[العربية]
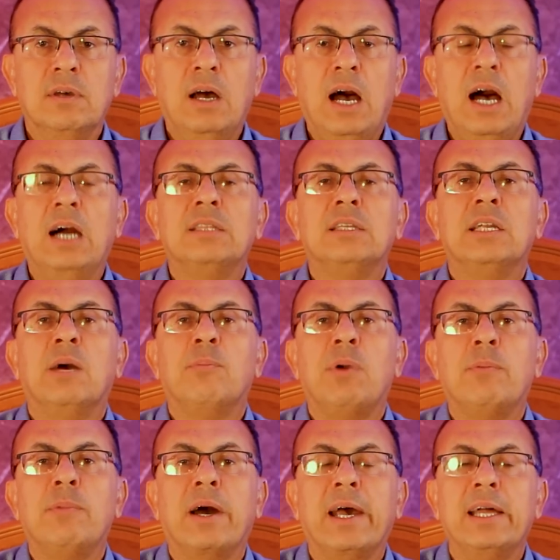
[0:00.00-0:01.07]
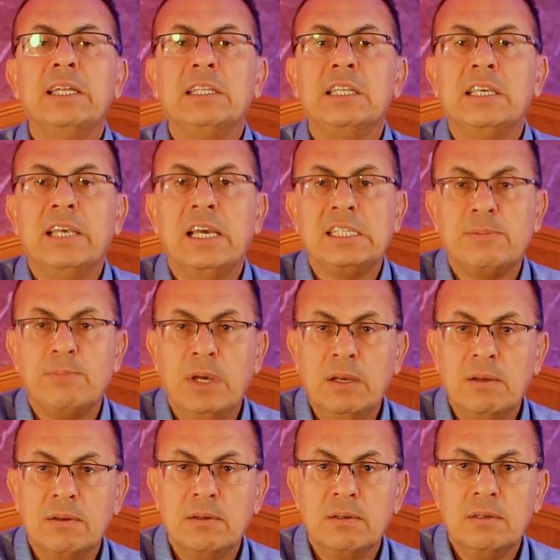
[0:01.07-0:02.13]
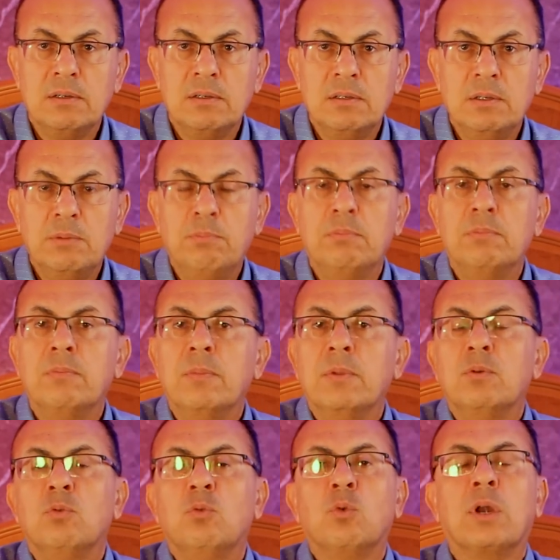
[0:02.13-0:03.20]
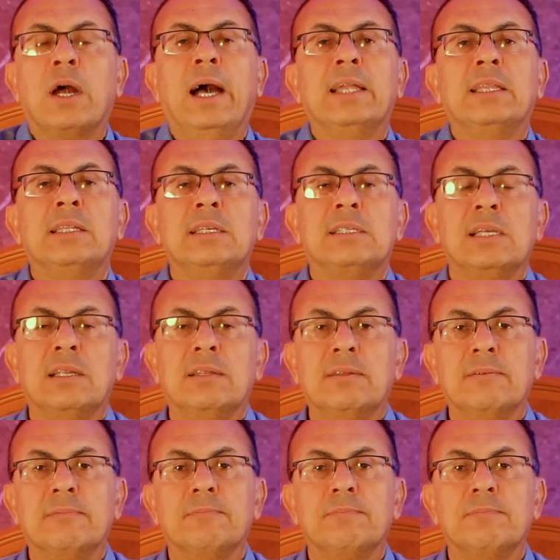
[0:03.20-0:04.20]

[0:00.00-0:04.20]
حاضر يا ماما خدت الجزمة وراحت نزلت